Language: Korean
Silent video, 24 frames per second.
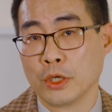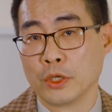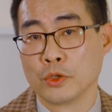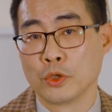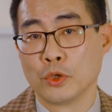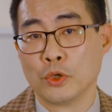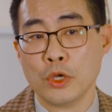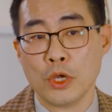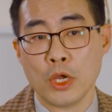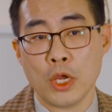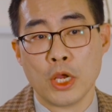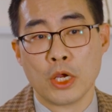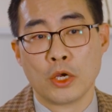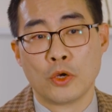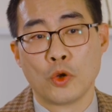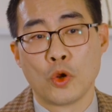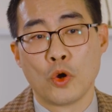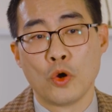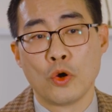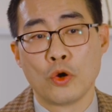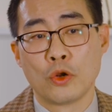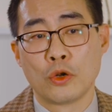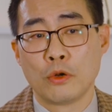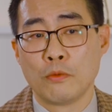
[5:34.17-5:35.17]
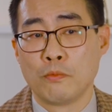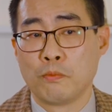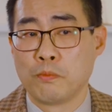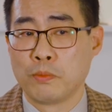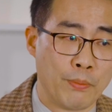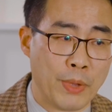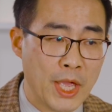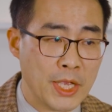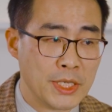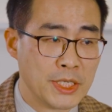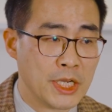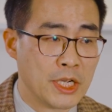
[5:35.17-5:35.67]
그래서 그런 거를
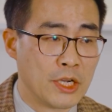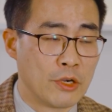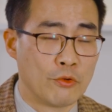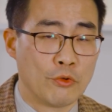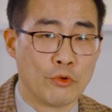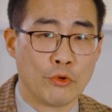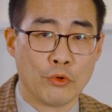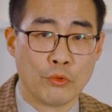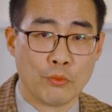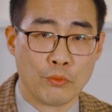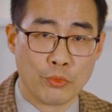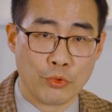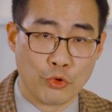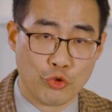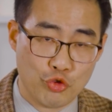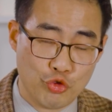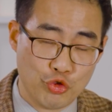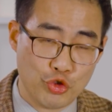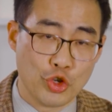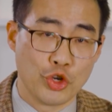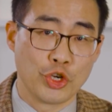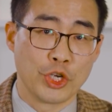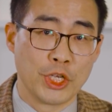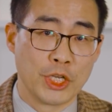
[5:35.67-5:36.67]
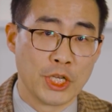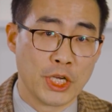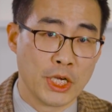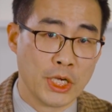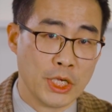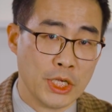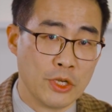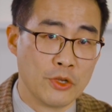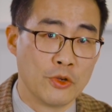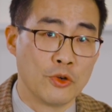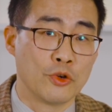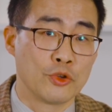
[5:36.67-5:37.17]
배제하고 규격이나
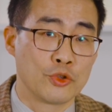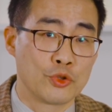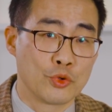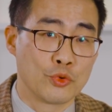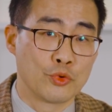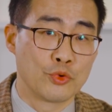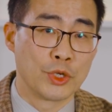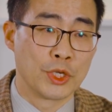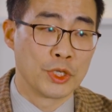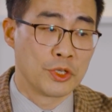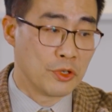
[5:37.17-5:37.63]
이런 것 쪽으로